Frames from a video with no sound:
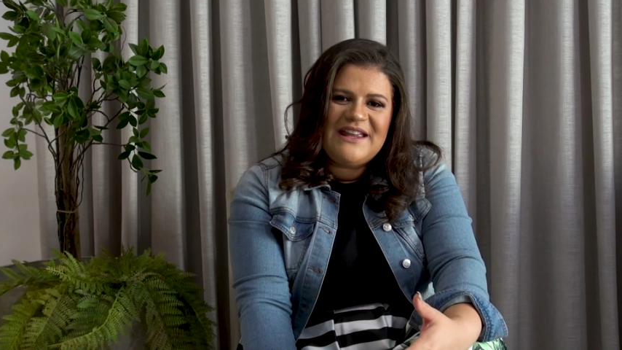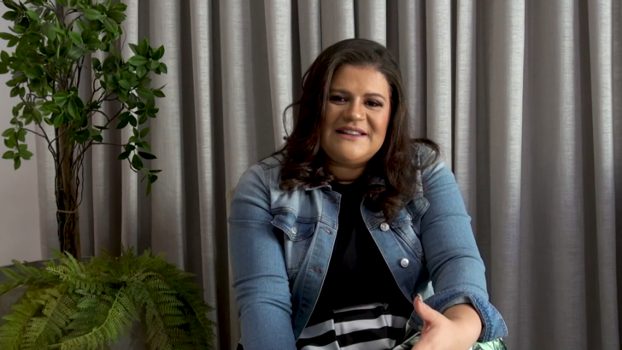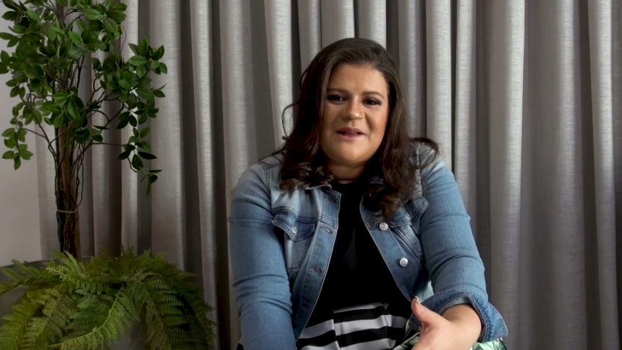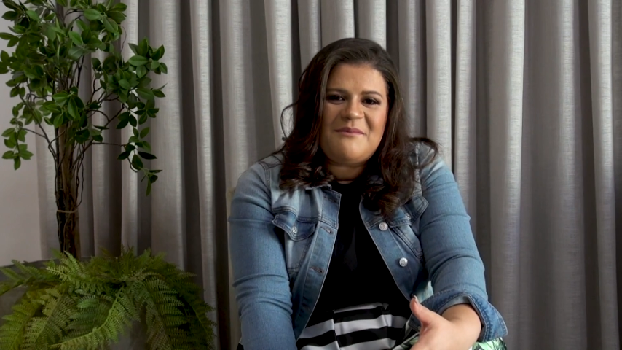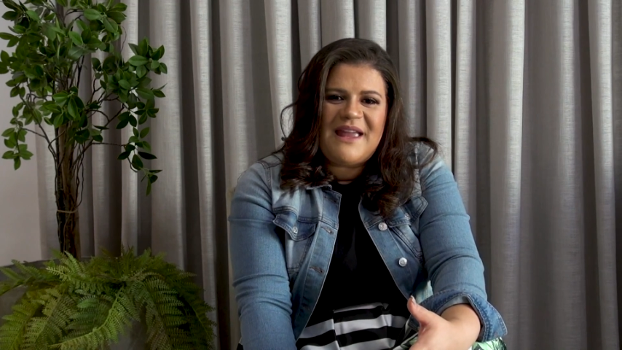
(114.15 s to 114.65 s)

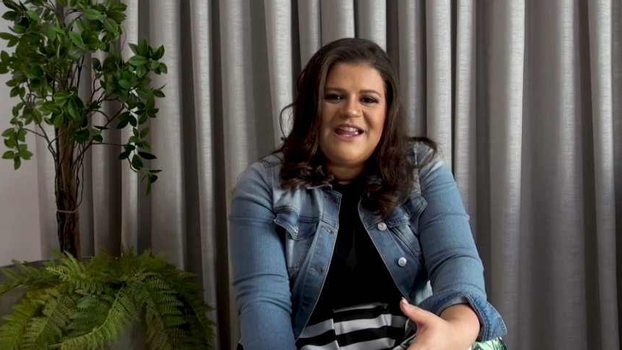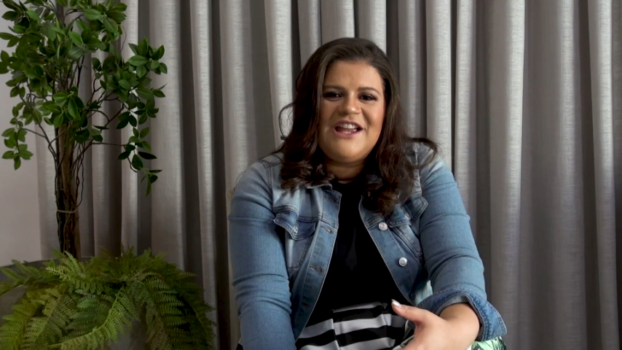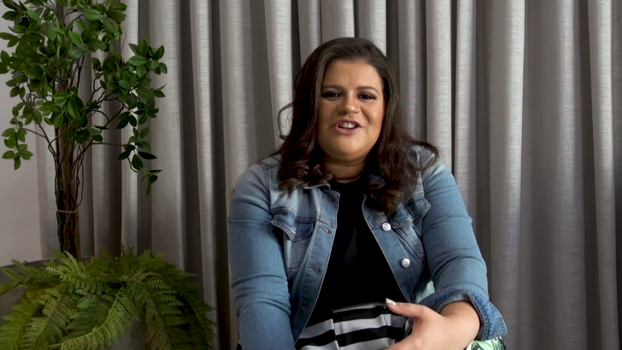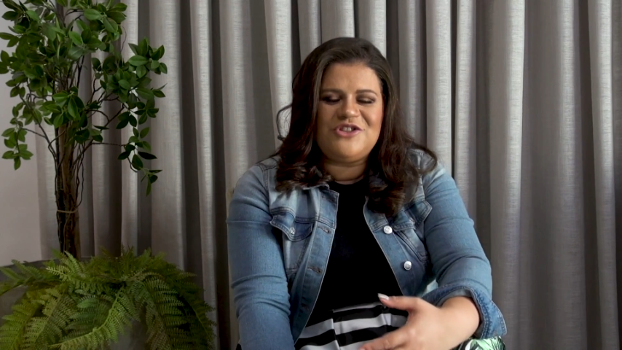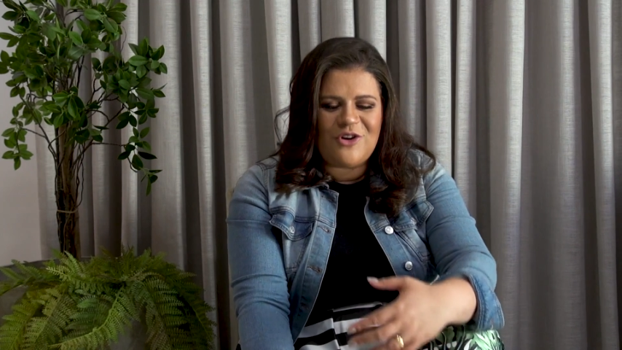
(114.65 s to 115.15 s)
e também
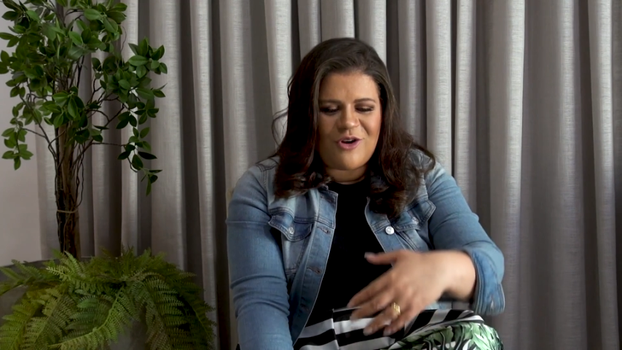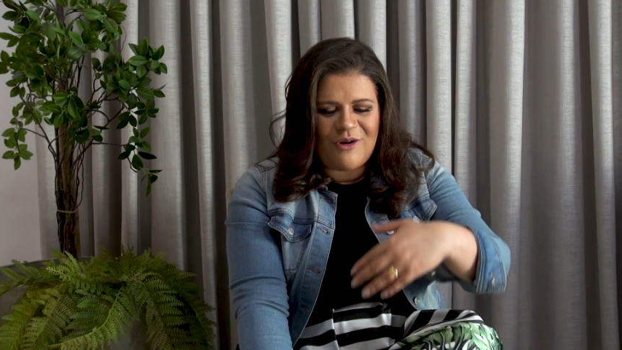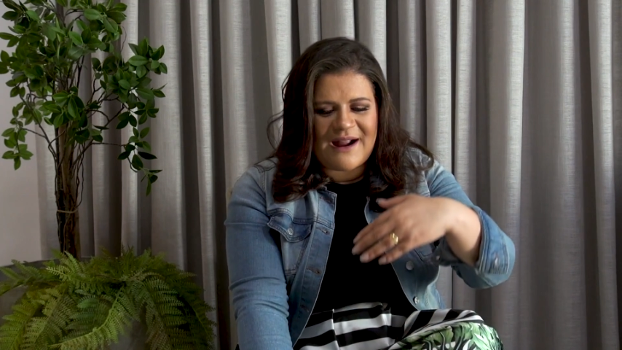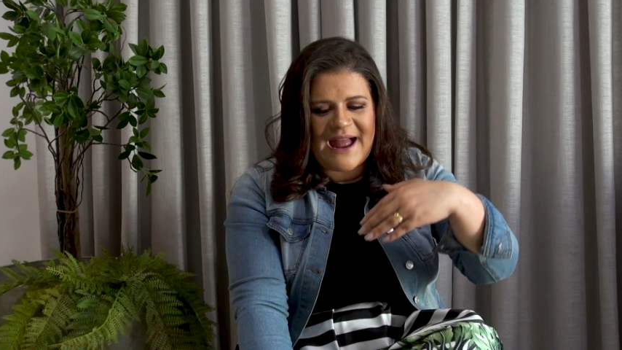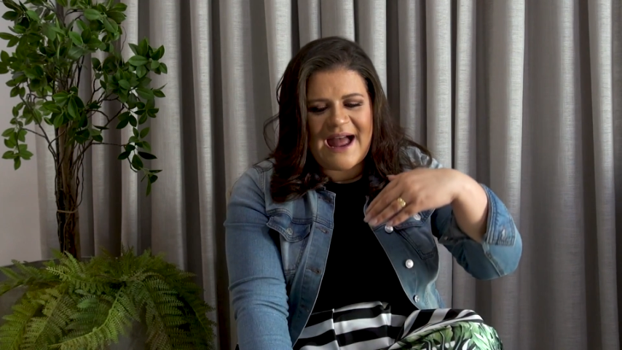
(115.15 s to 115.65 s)
de
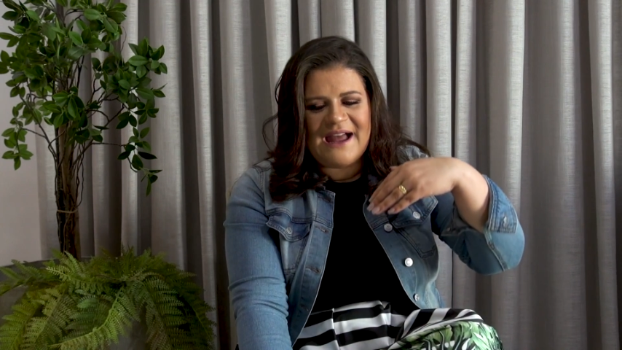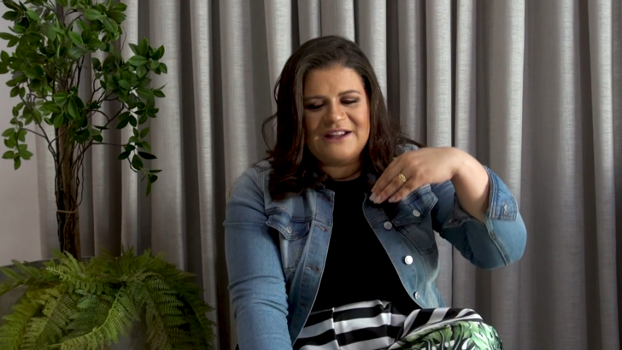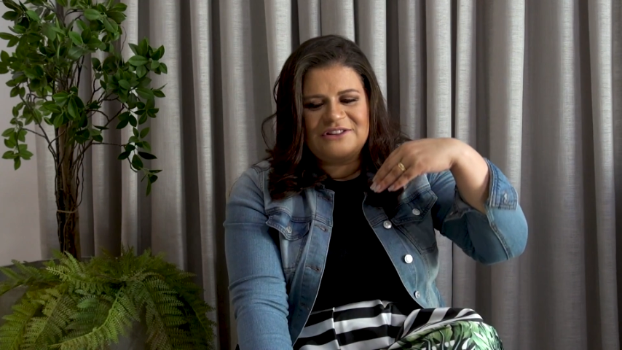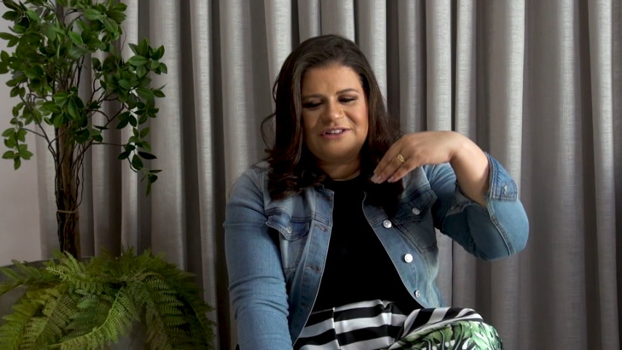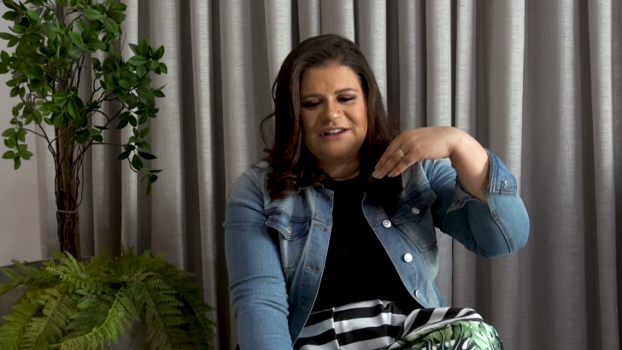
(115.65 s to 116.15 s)

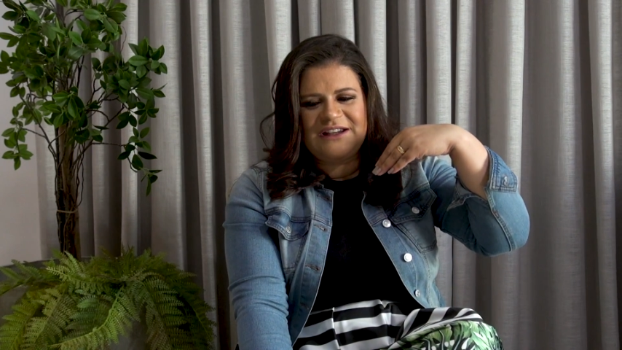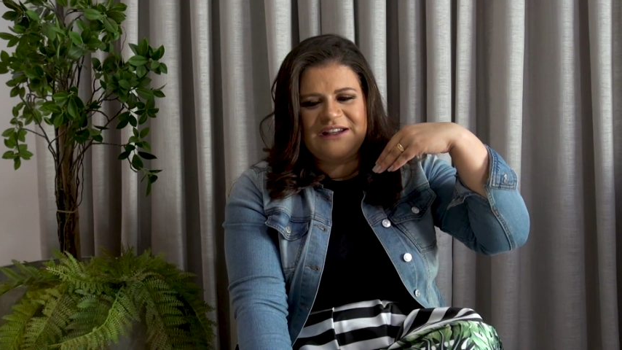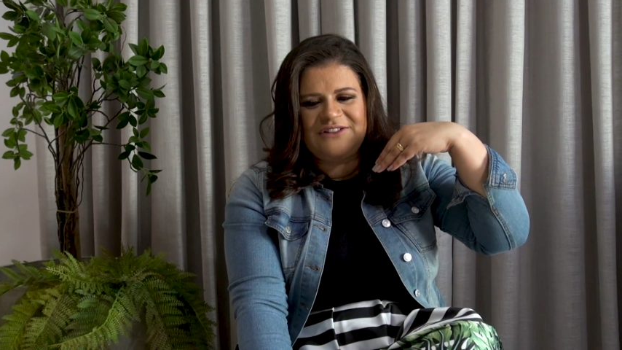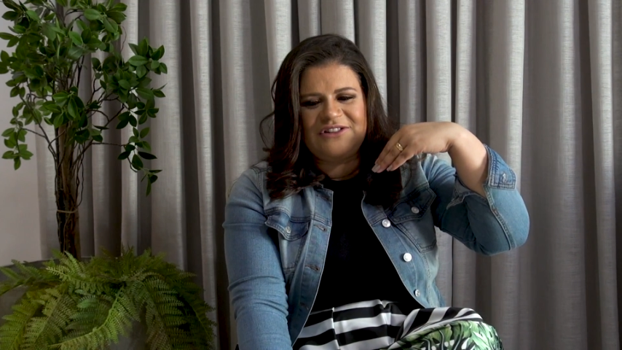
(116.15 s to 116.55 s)
colocar, de,